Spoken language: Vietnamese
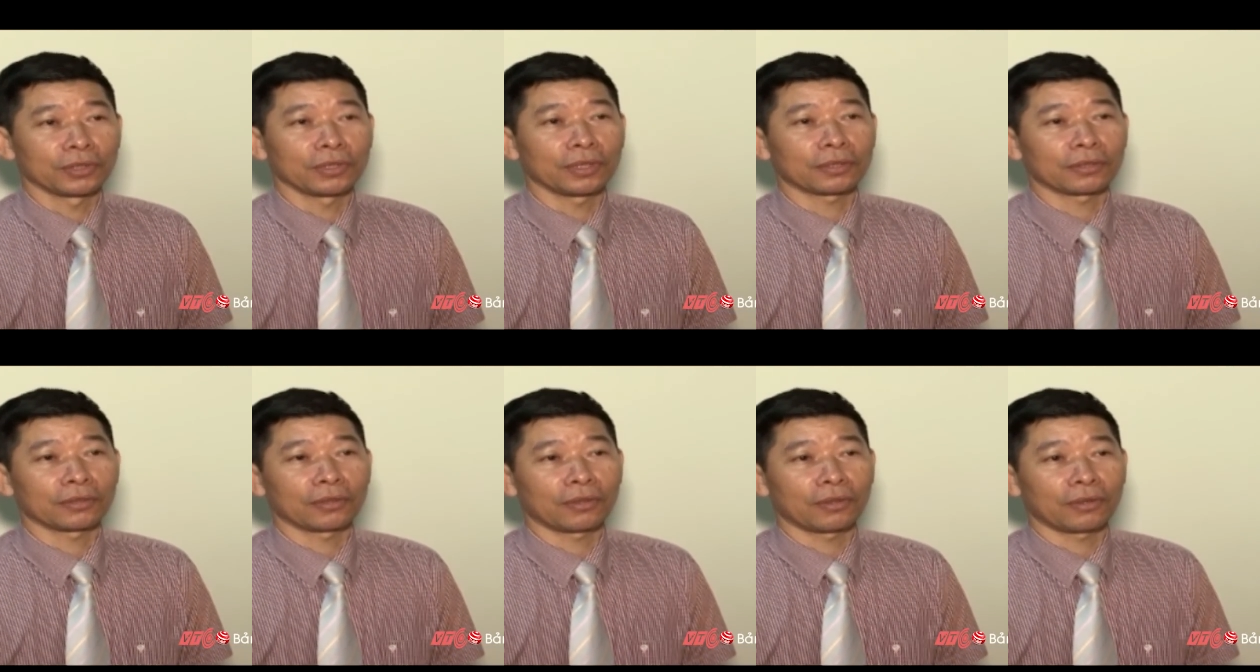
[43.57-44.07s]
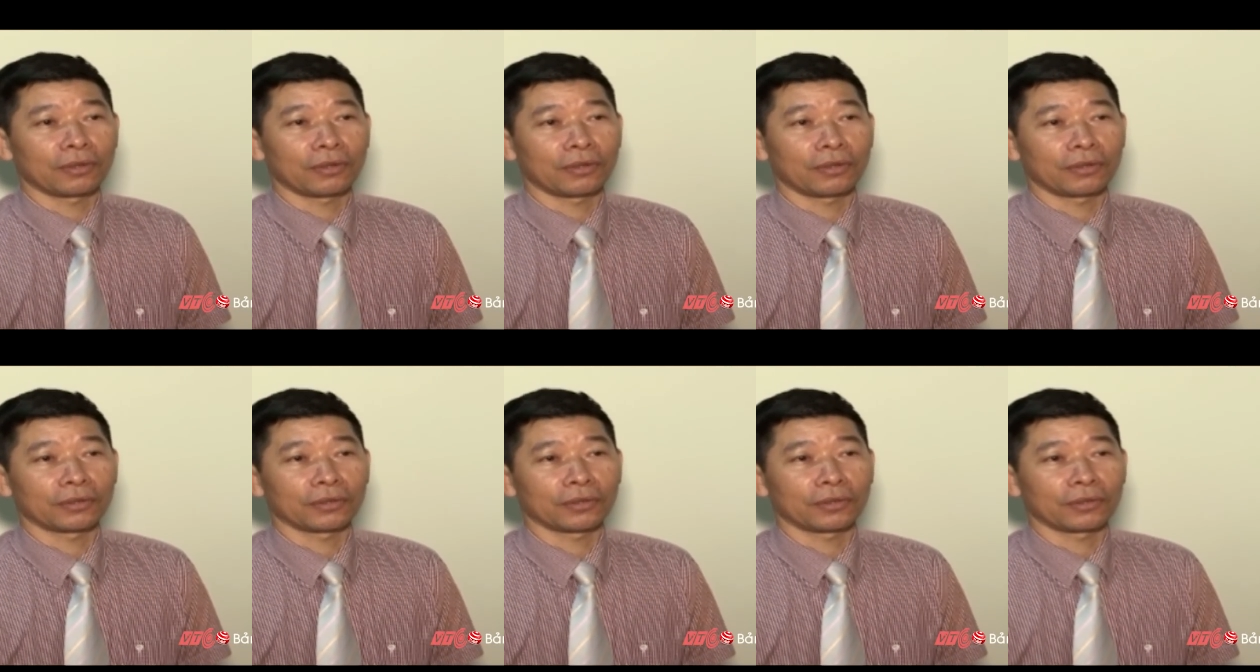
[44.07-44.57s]
rước
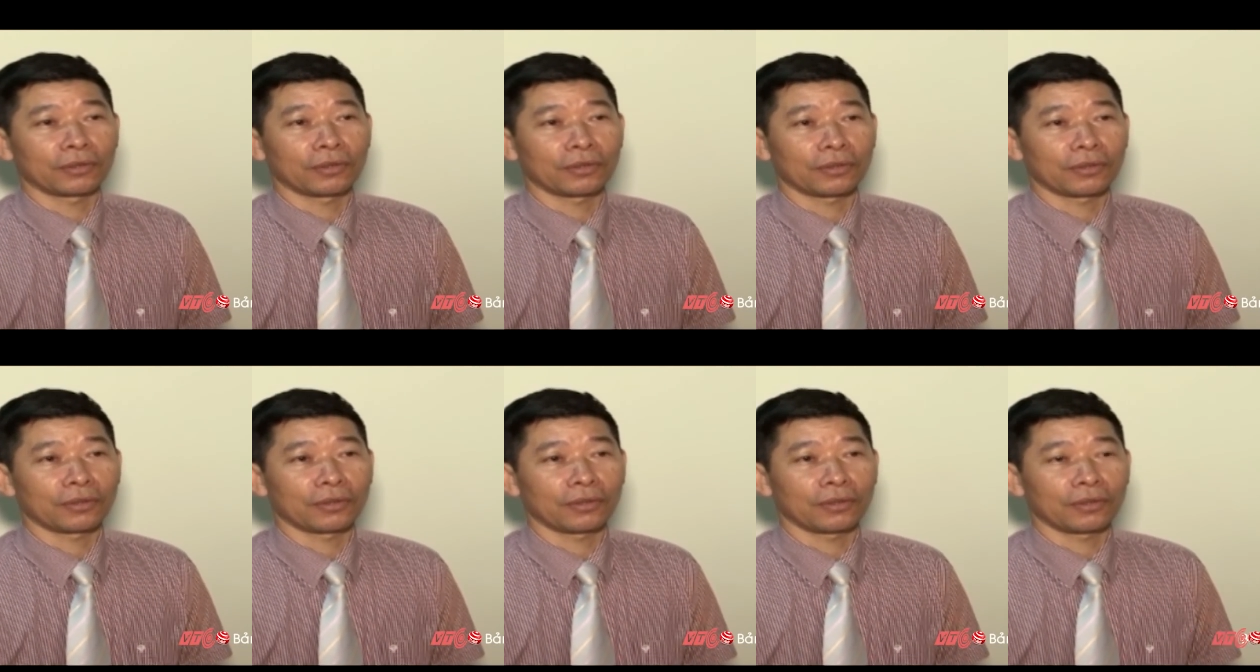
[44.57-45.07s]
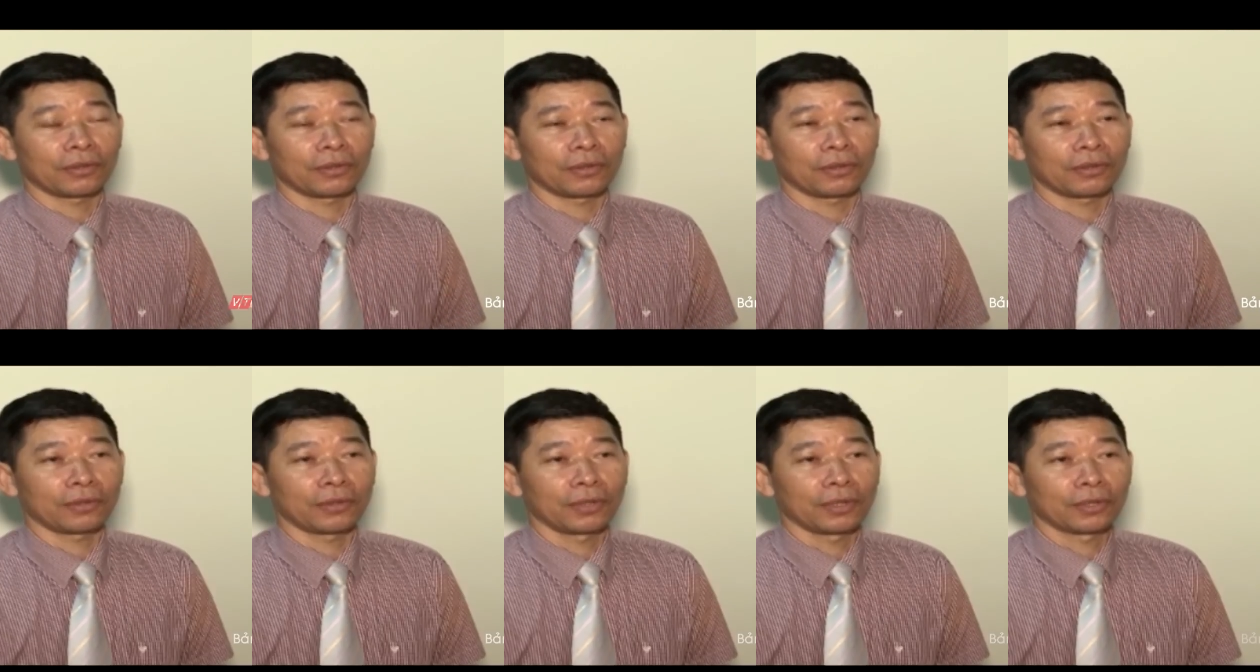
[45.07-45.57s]
nó
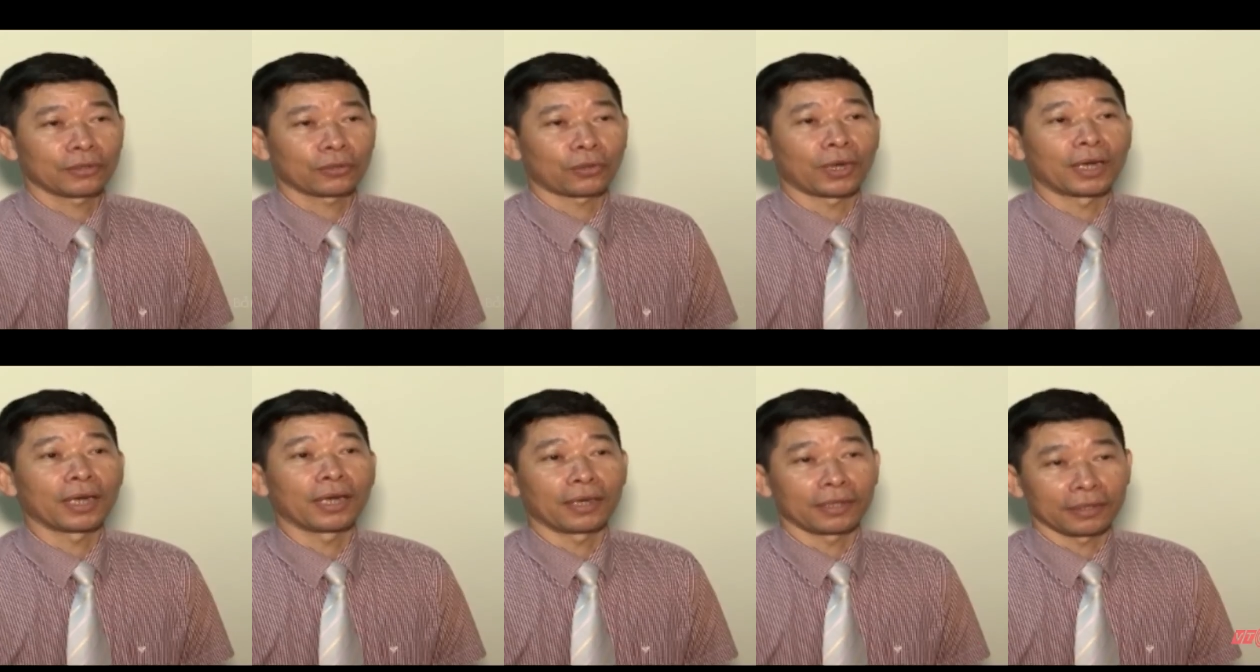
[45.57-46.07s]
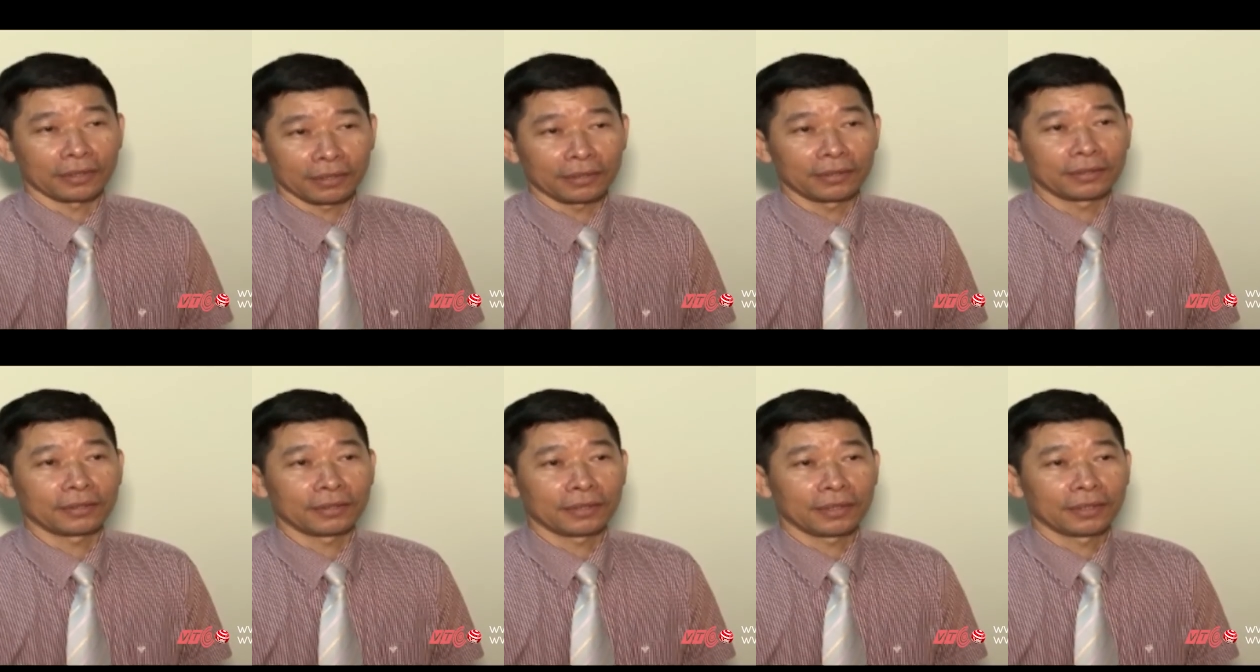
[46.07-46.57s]
thuận lợi
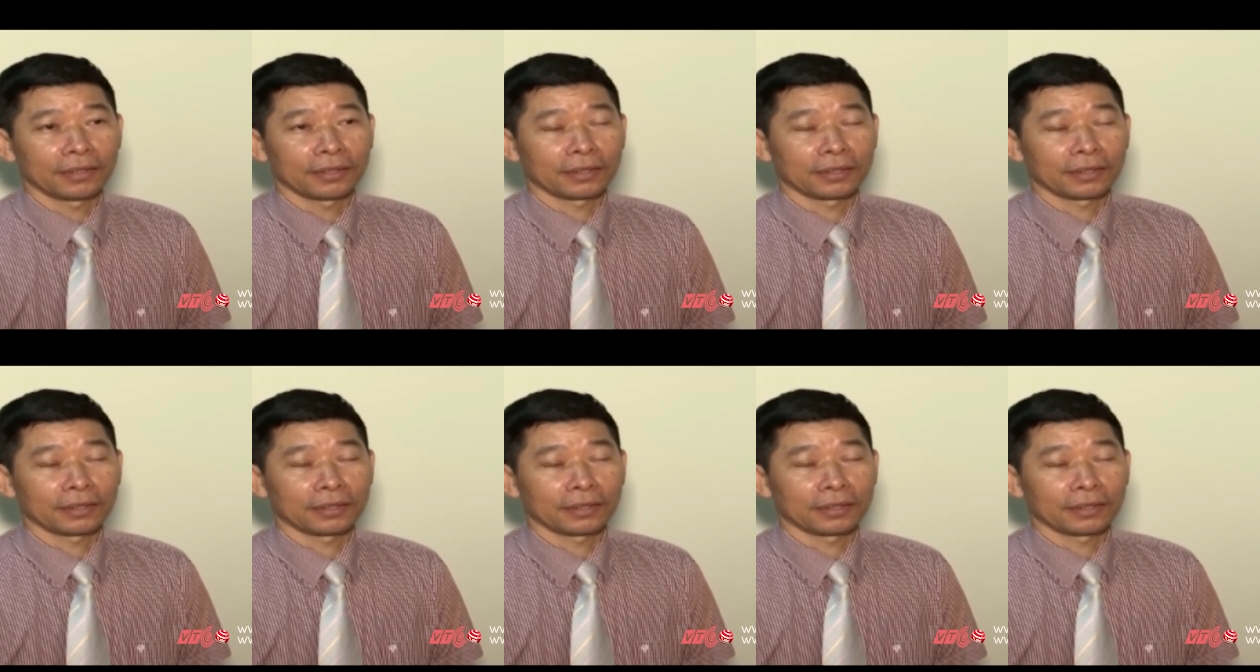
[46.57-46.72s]
hơn.